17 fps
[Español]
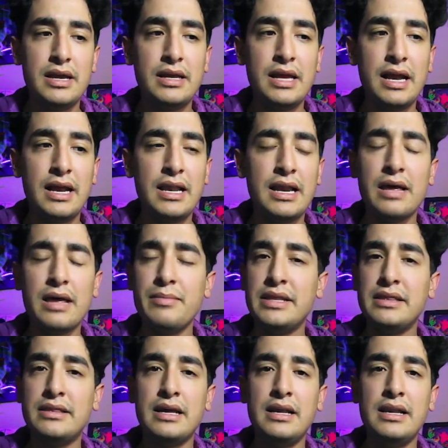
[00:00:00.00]
que
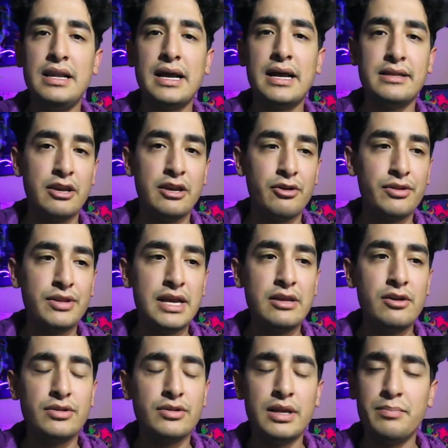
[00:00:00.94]
claramente le generó
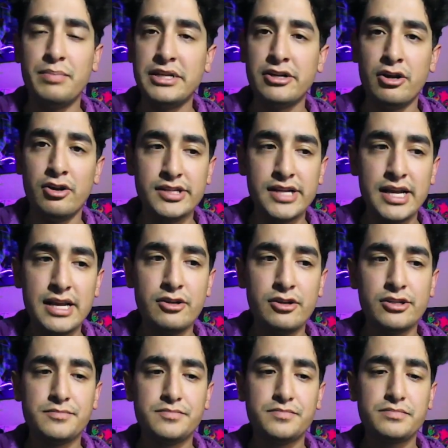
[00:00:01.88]
daño con el paso de los
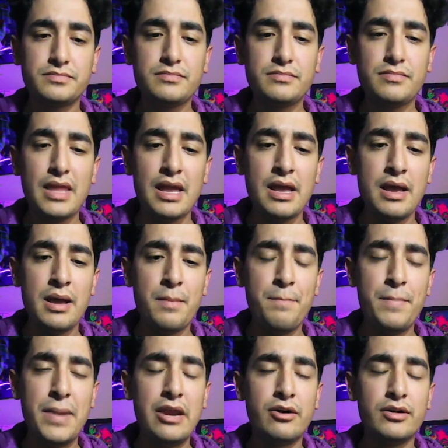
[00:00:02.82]
años
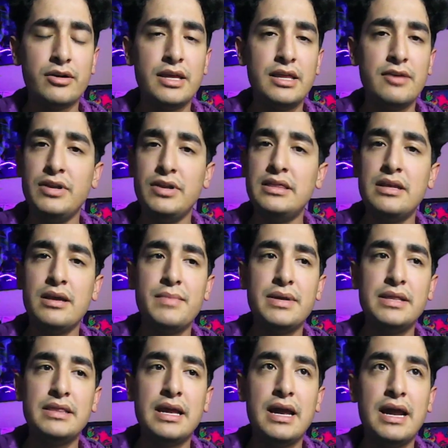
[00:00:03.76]
pero que
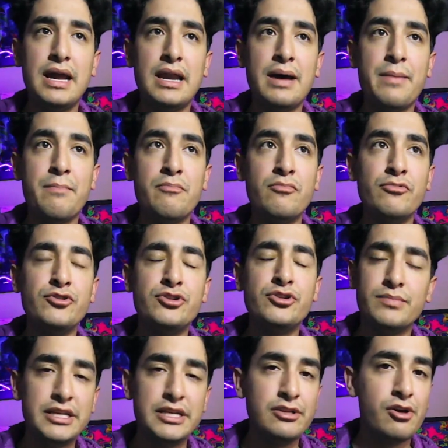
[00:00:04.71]
definitivamente era
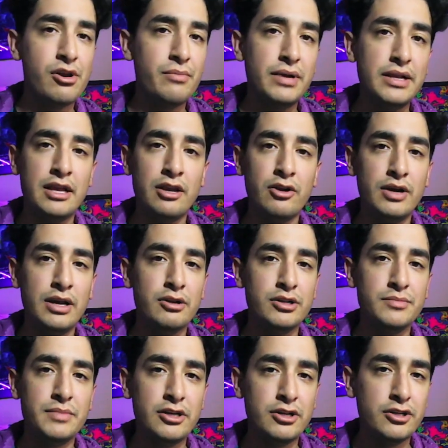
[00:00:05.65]
mucho más normal de lo que
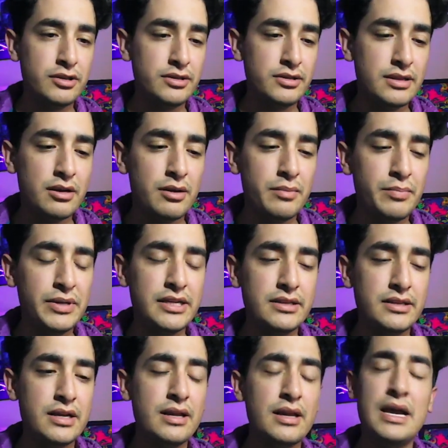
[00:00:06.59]
los medios lo intentaron
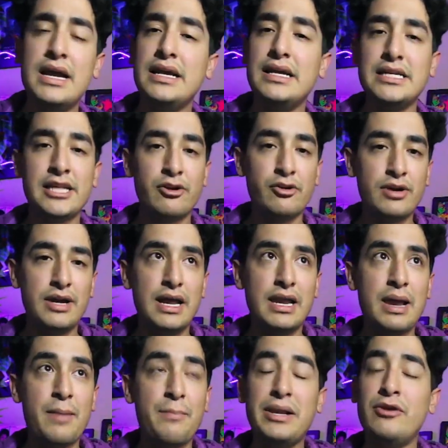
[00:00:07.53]
presentar y es algo que
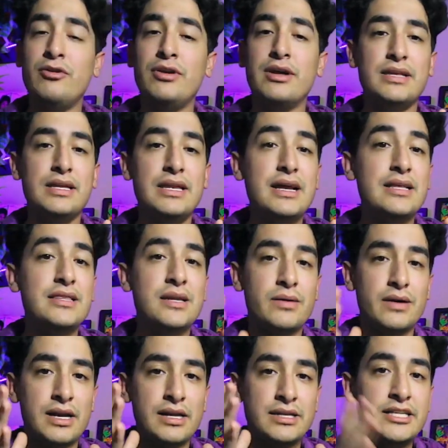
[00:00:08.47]
la película tiene que
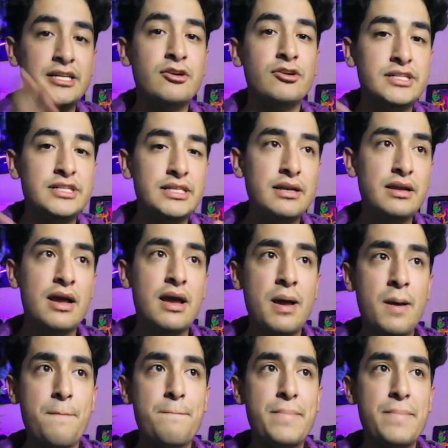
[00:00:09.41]
trabajar sí o sí
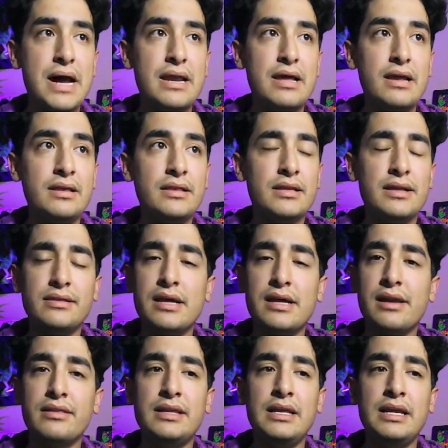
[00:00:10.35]
para
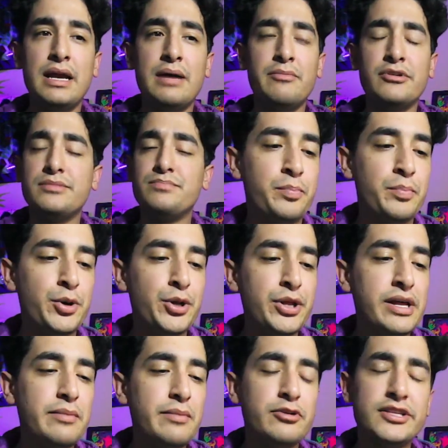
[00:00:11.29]
intentar, digamos,
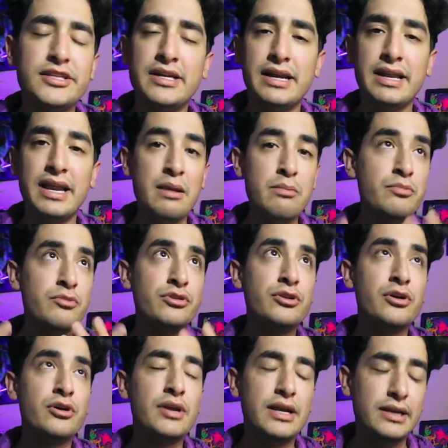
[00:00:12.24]
poderle mostrar al
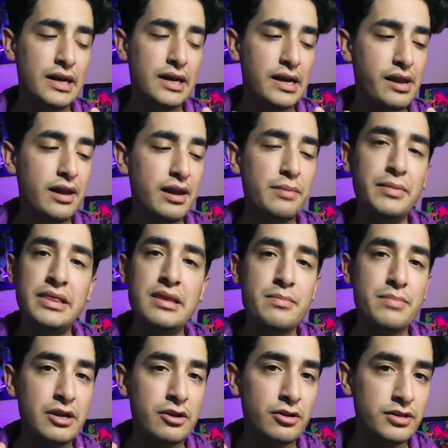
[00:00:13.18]
mundo quién era
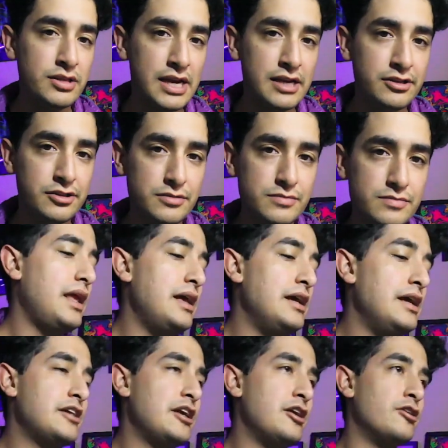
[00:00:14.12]
realmente Michael Jackson. Y
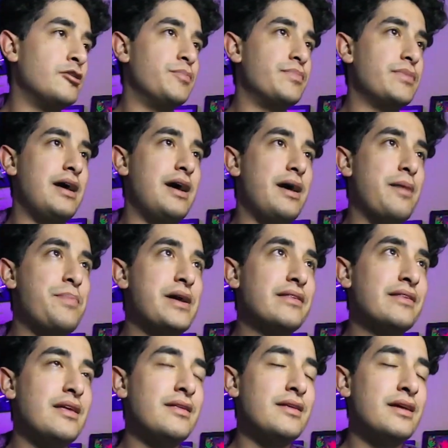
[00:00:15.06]
es que, ojo,
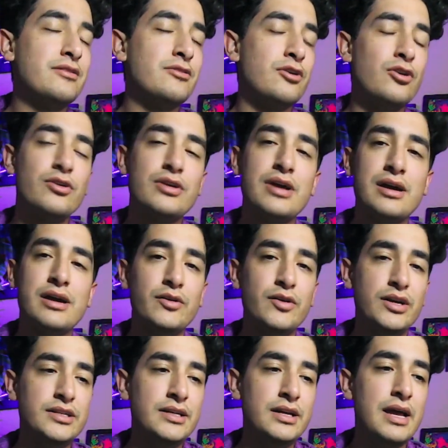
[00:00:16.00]
aparte de todo lo que acabo
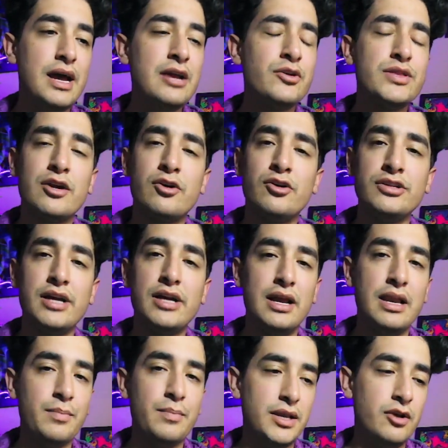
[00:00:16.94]
de decir, hay otra cosa que
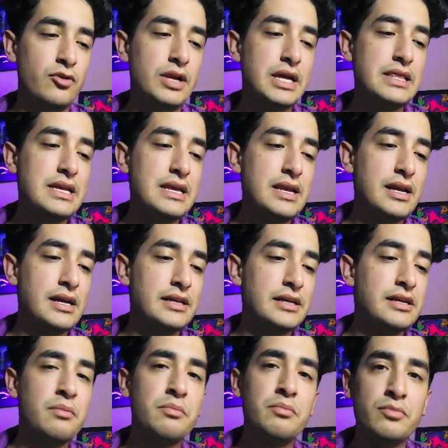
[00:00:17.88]
la película tiene que
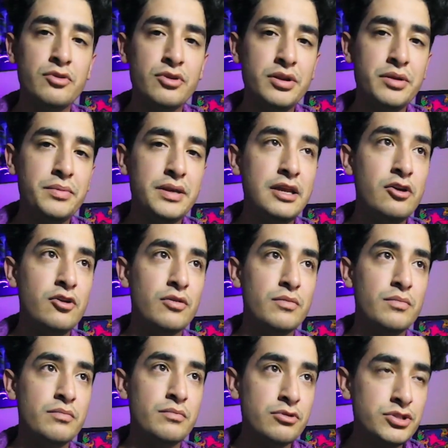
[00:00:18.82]
hacer muy bien y con
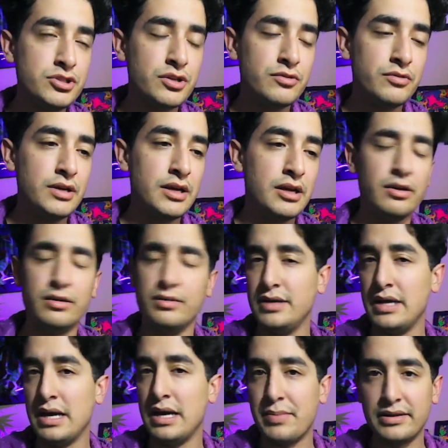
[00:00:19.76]
mucho cuidado
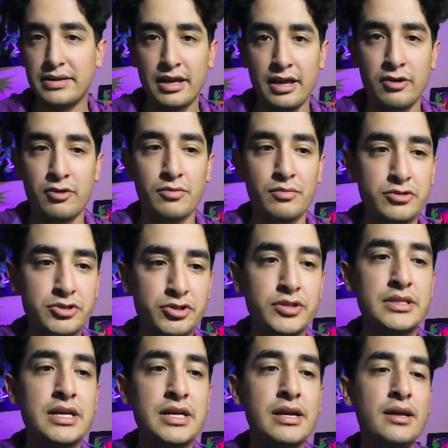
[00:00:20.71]
y aparte de con mucho
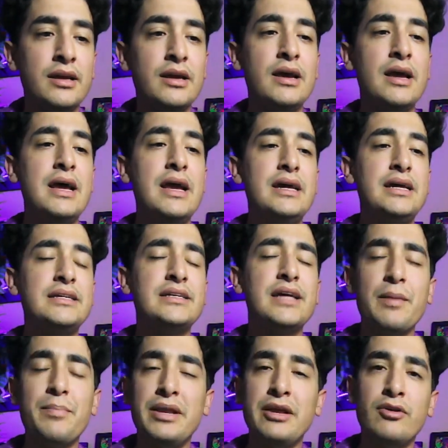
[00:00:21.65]
detalle, es que
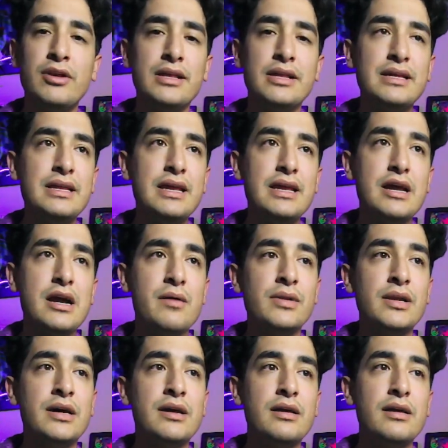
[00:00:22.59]
la película tiene que
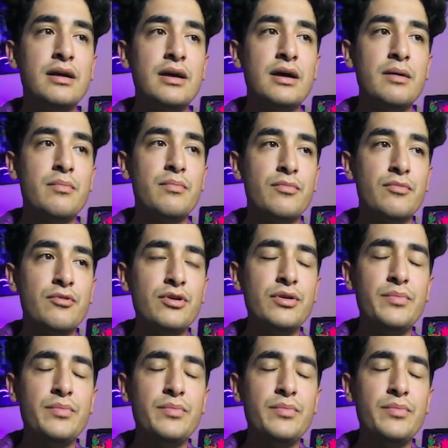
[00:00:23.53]
hablar muy